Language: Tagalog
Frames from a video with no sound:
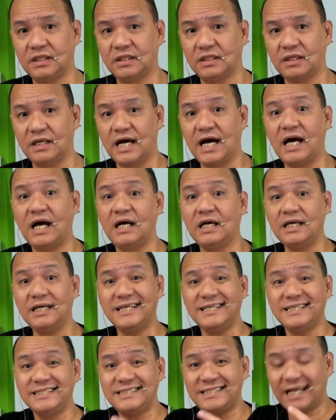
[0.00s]
Ha?
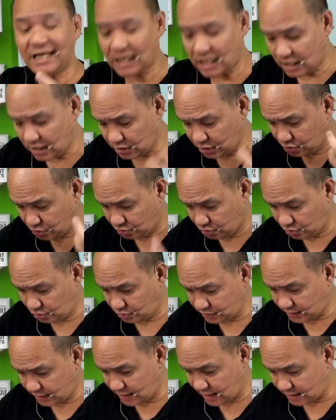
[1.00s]
Siya lang
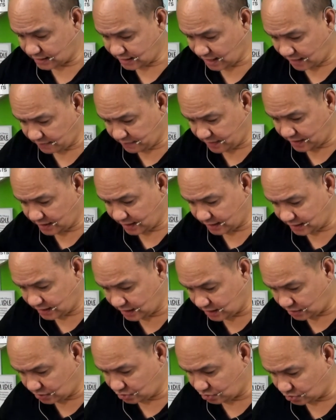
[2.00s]
yung sinasabi niya
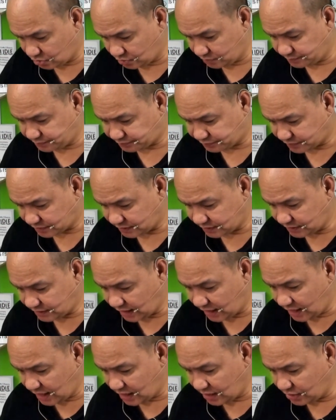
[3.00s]
dito,
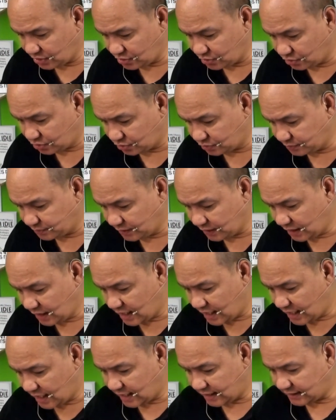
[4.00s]
siya lang yung
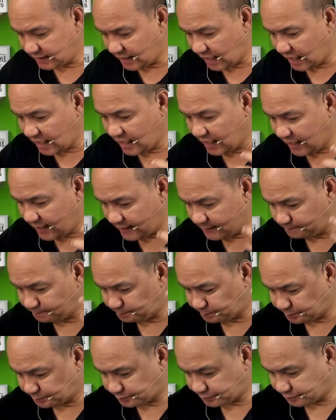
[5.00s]
uh, taga
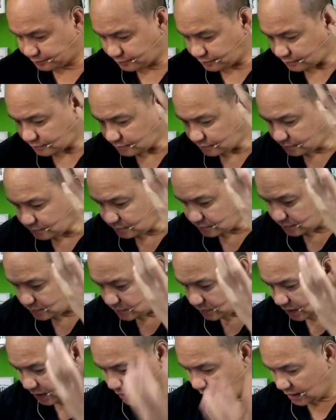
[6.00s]

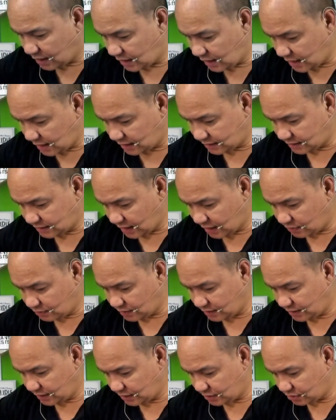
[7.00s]
uh,
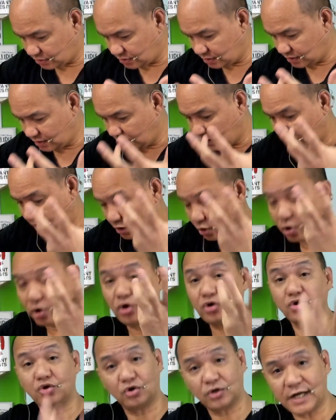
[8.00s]
tawag nito,
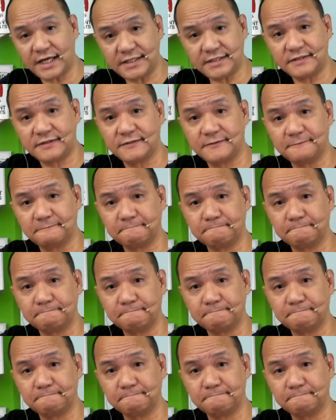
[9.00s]
authorized